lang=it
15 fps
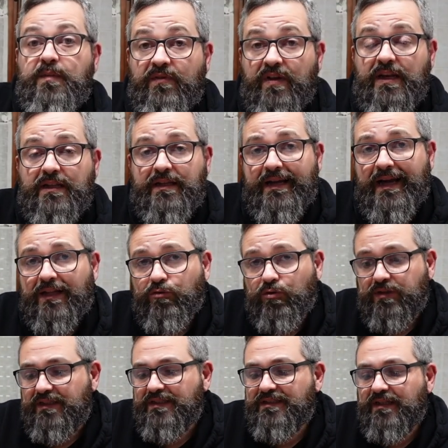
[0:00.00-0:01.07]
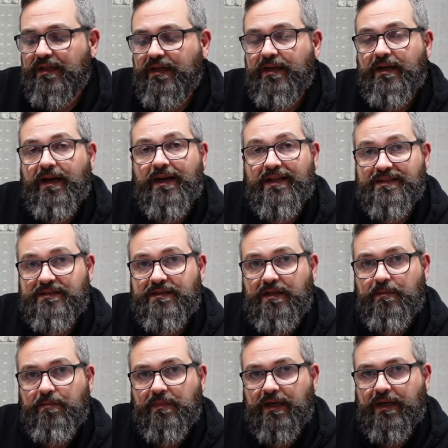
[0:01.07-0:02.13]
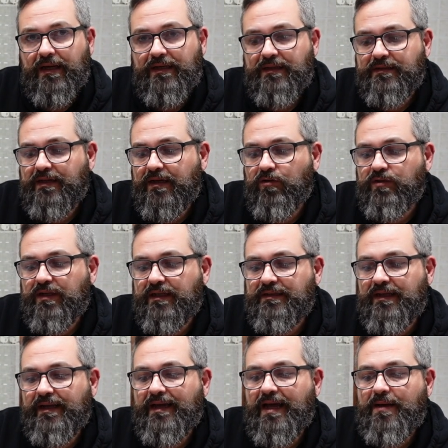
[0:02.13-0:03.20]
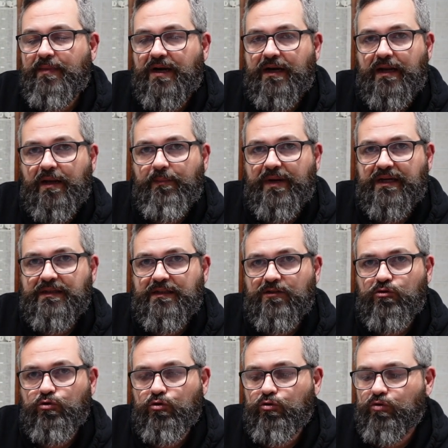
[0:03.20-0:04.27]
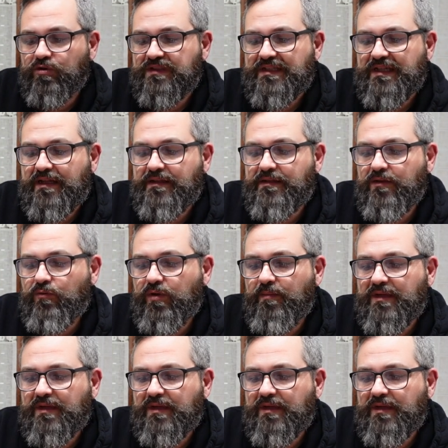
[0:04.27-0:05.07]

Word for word: mi viene indicato di inserire la SIM all'interno della telecamera nella parte sottostante qui,